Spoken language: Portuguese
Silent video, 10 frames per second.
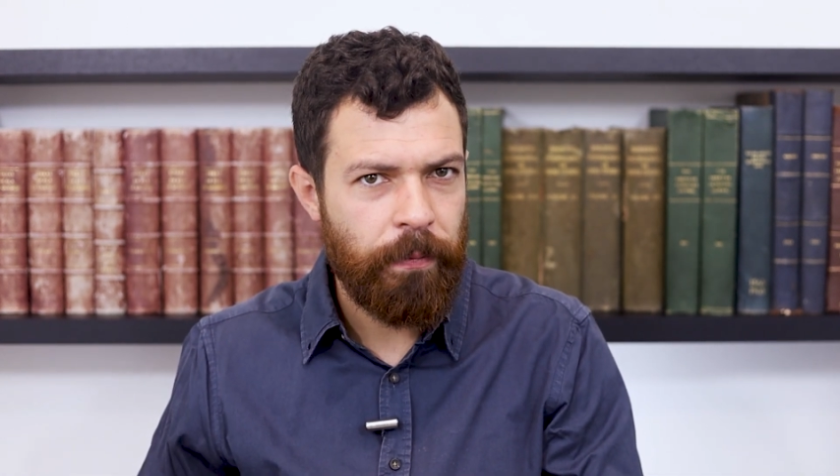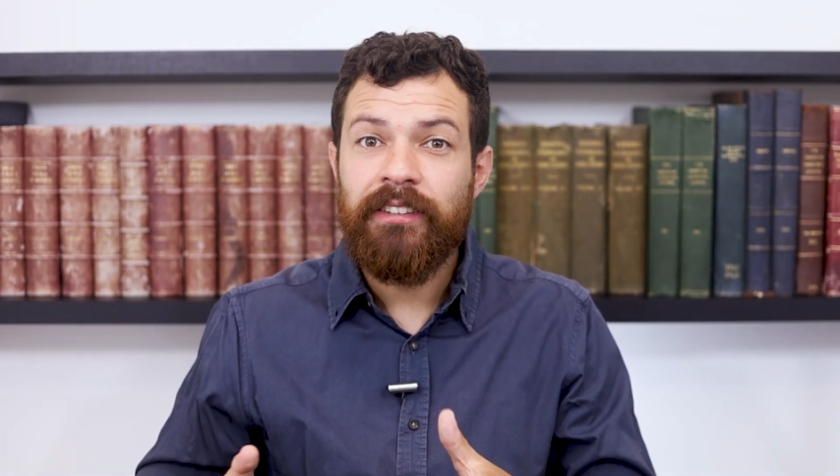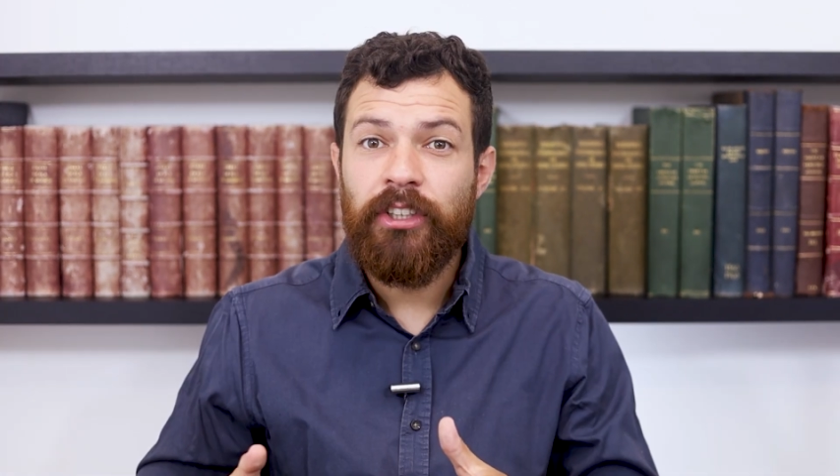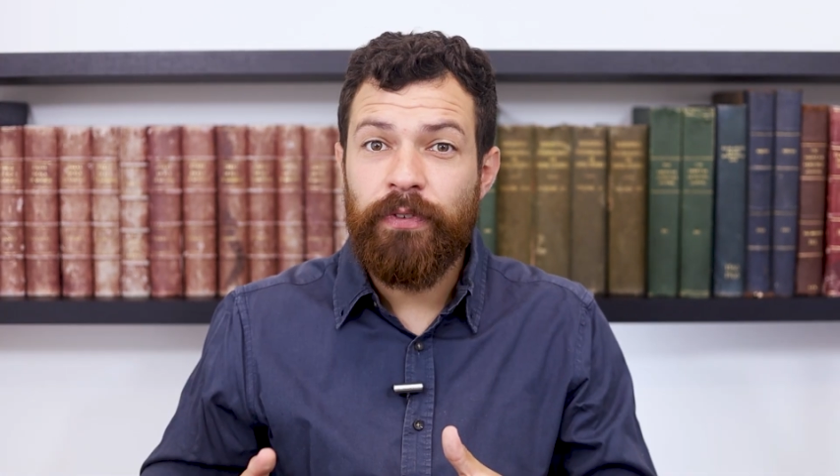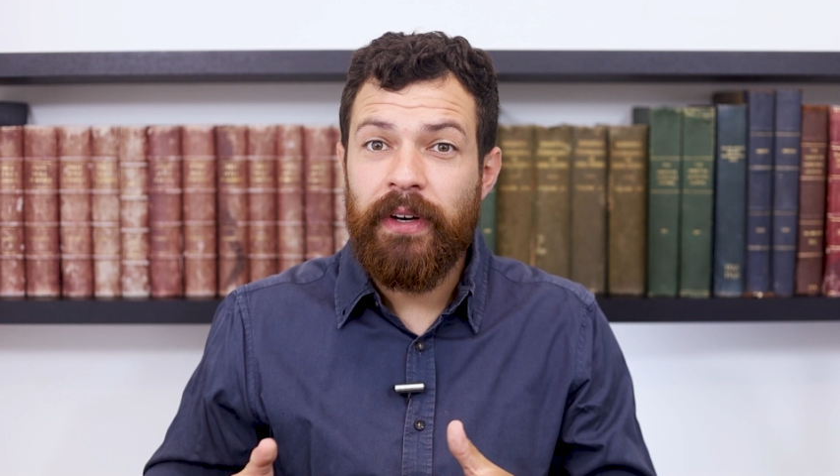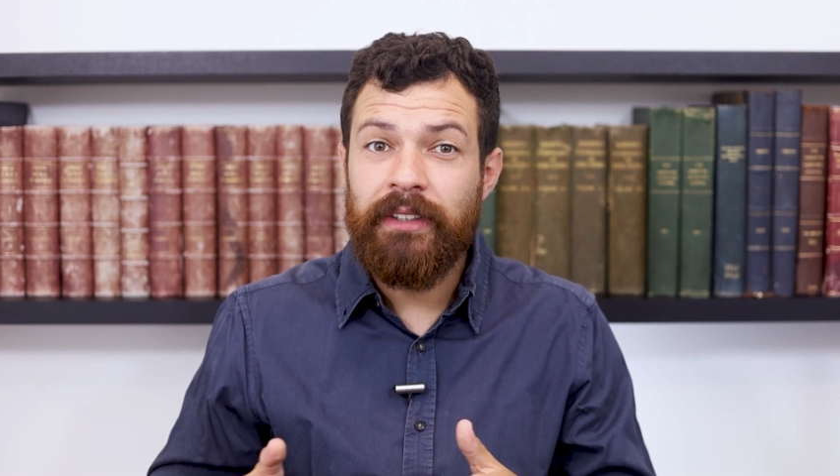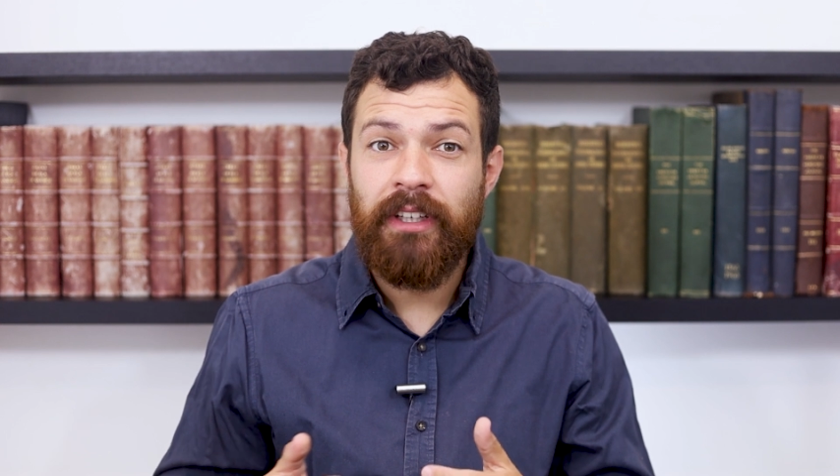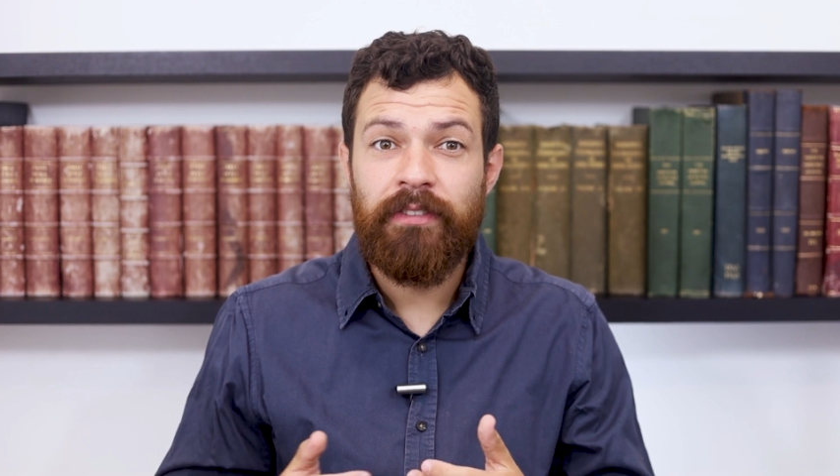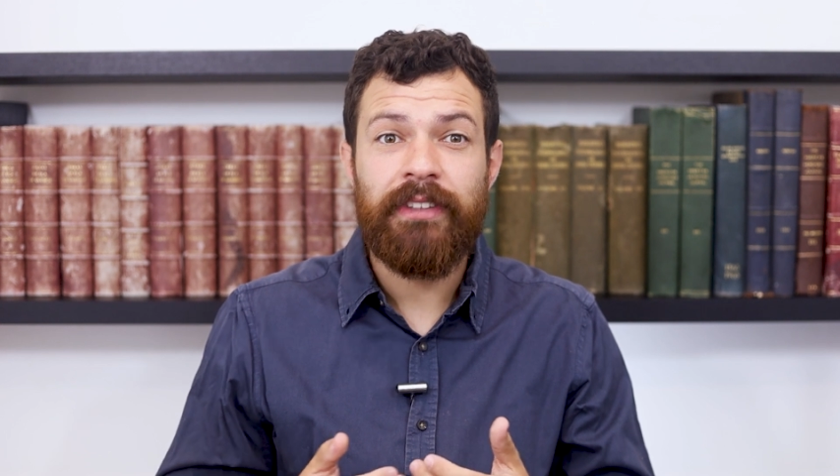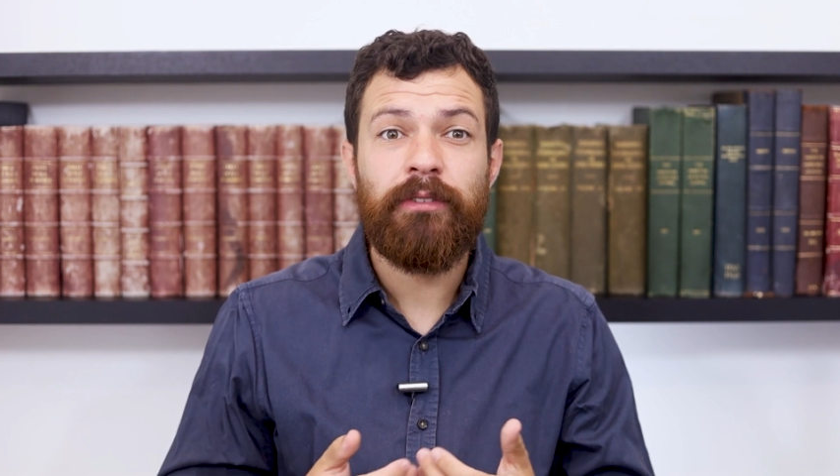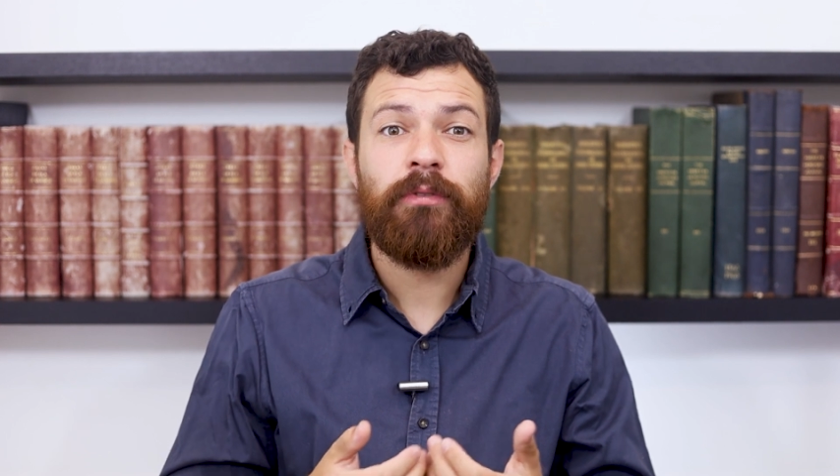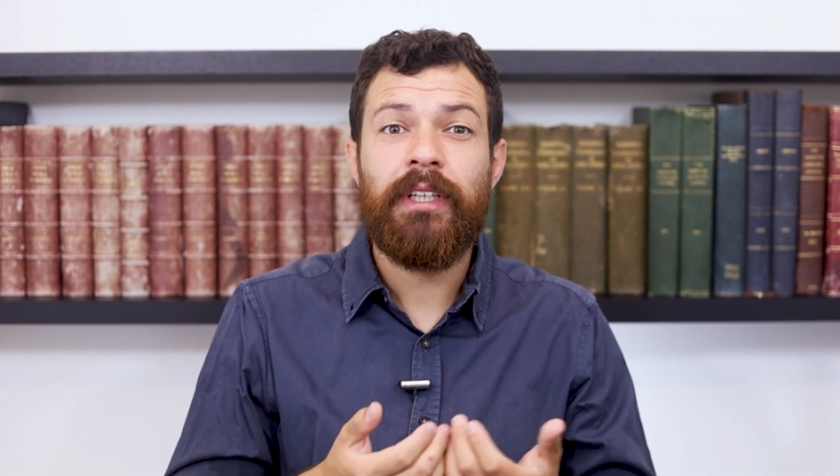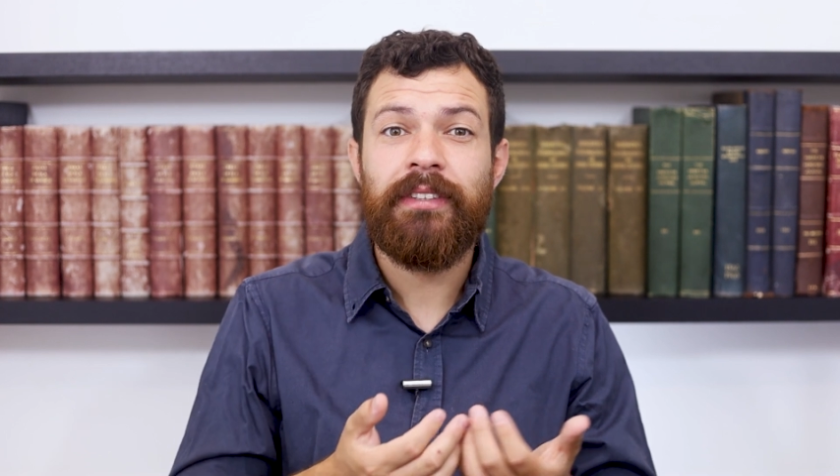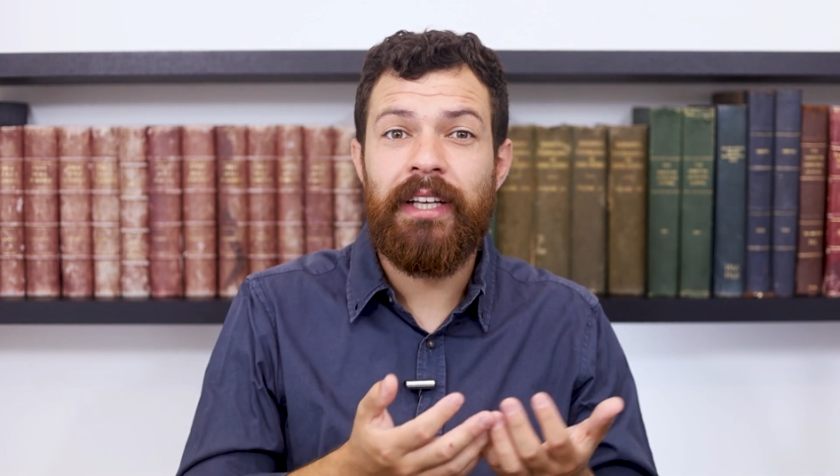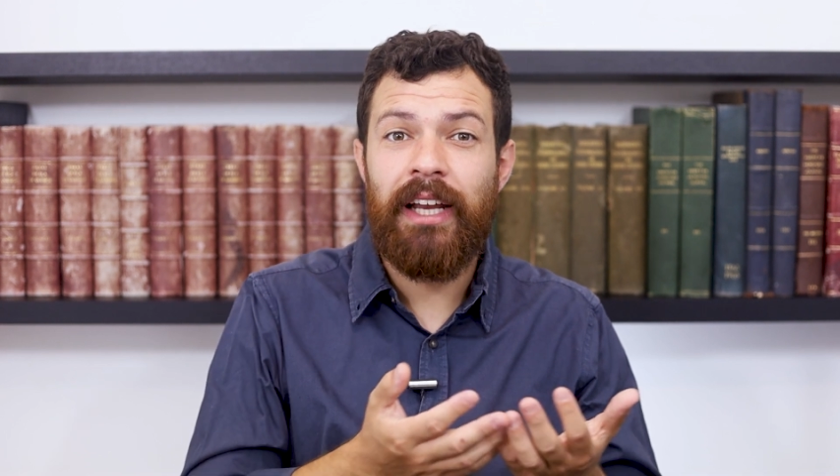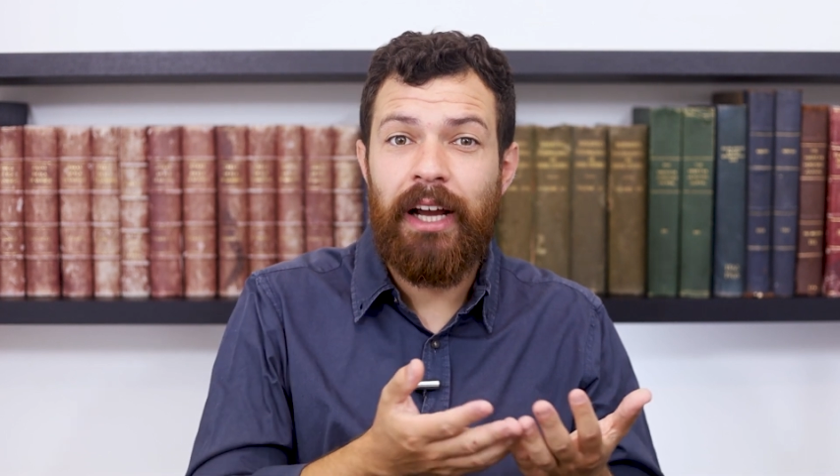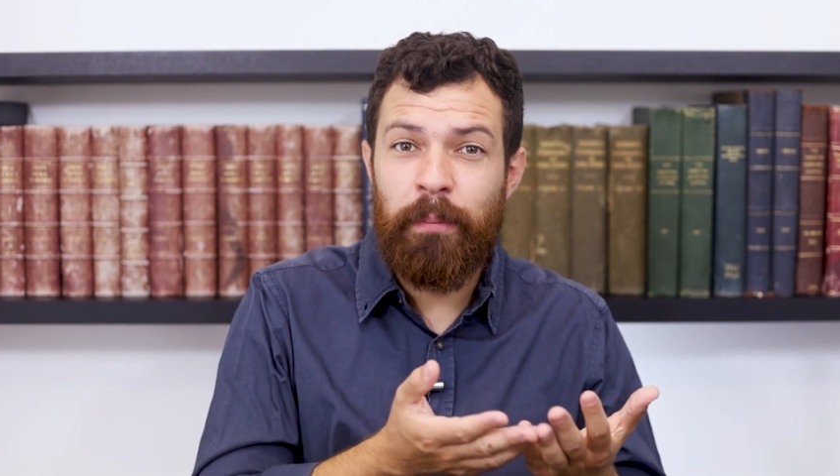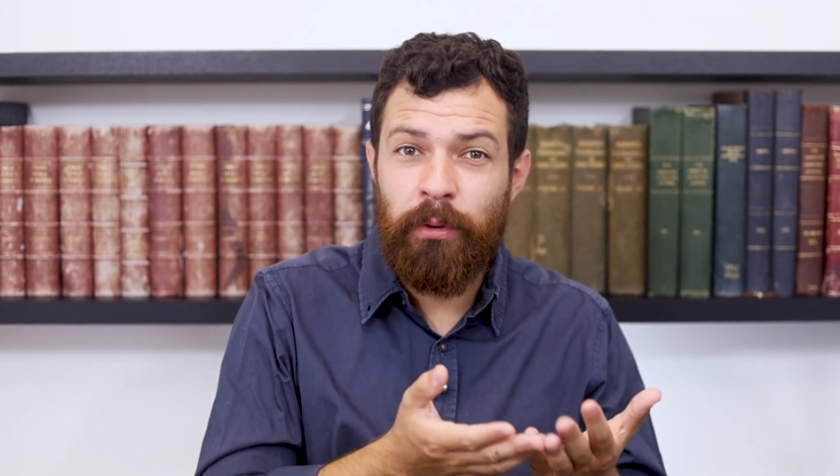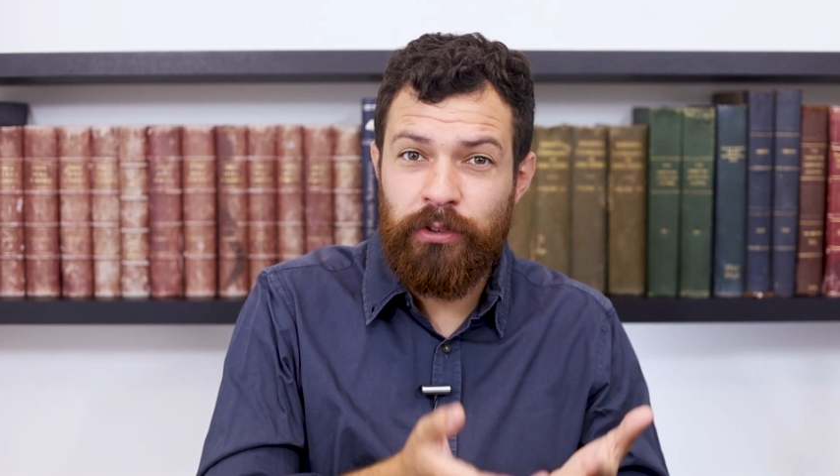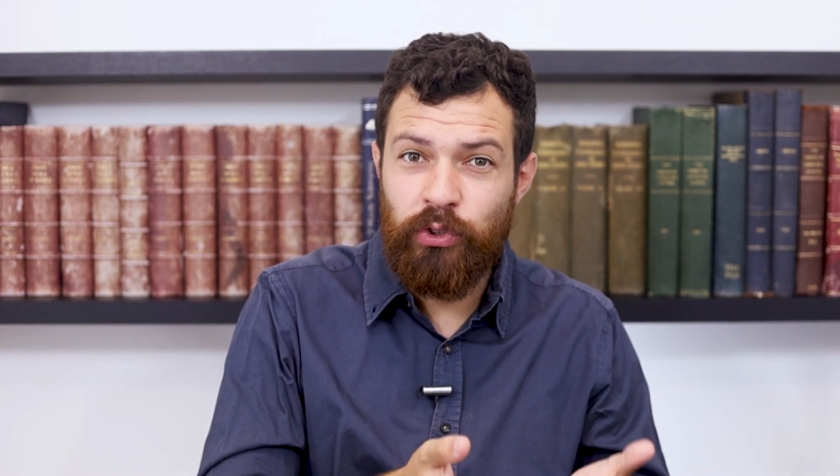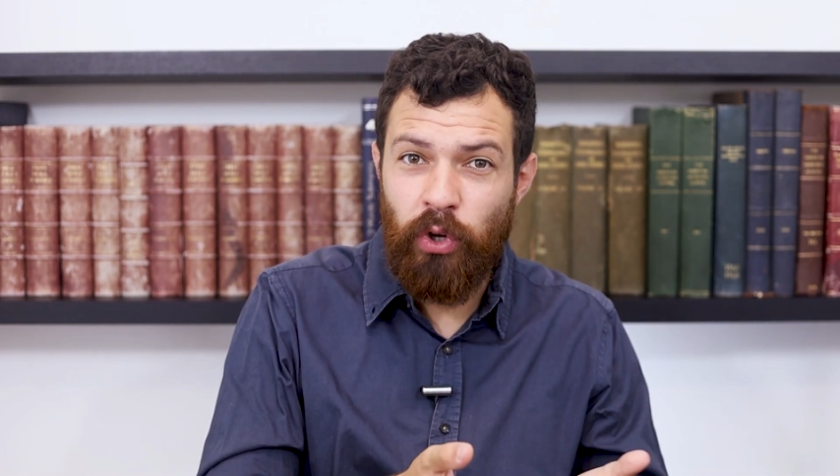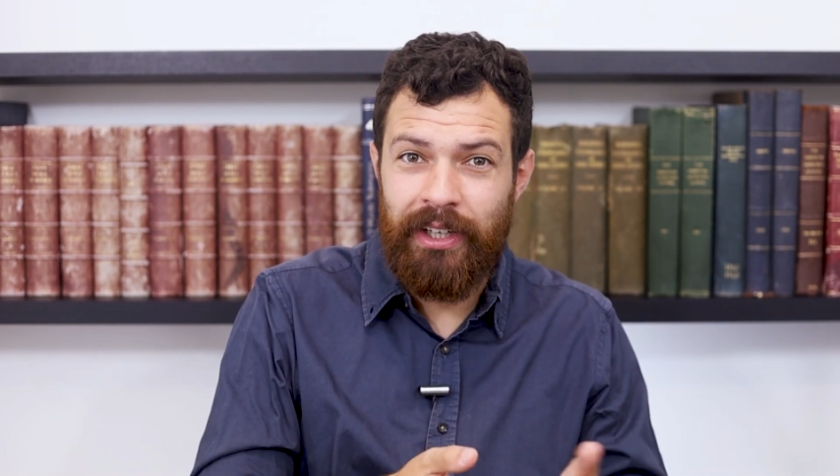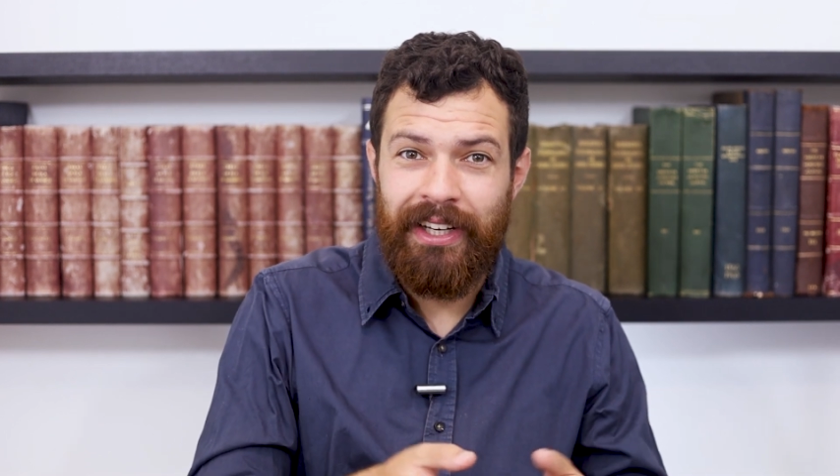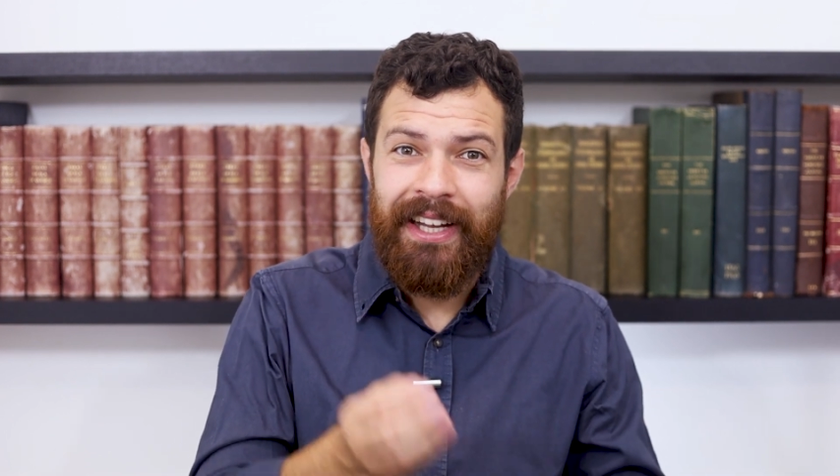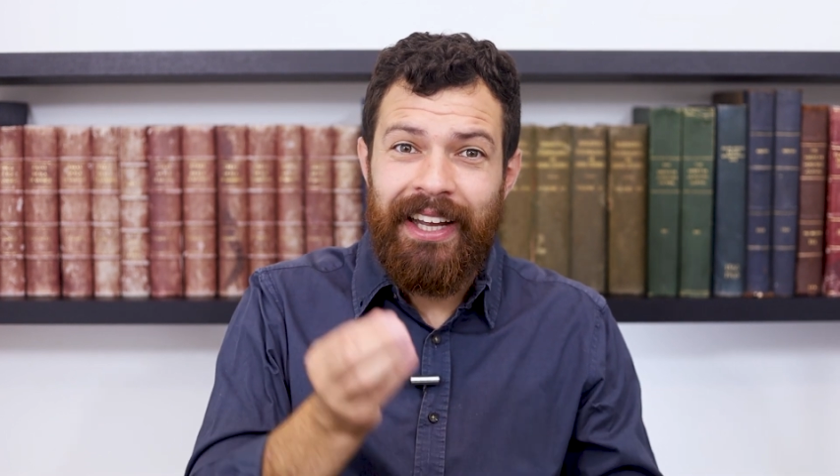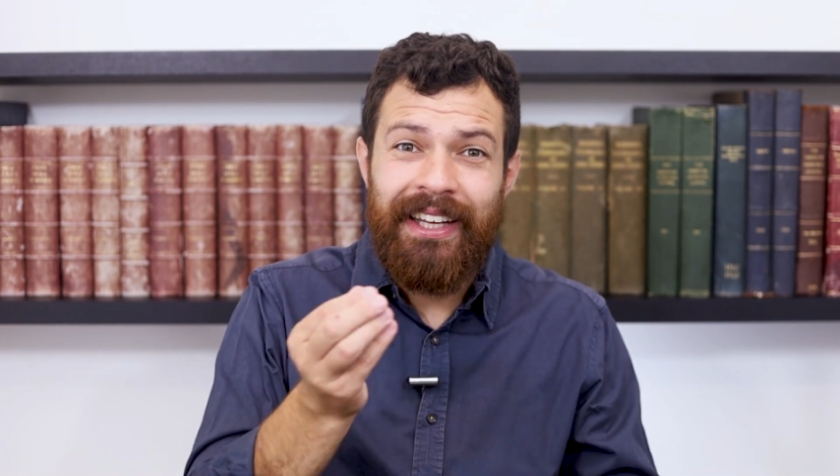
Essa é a diferença que faz com que a CNH provisória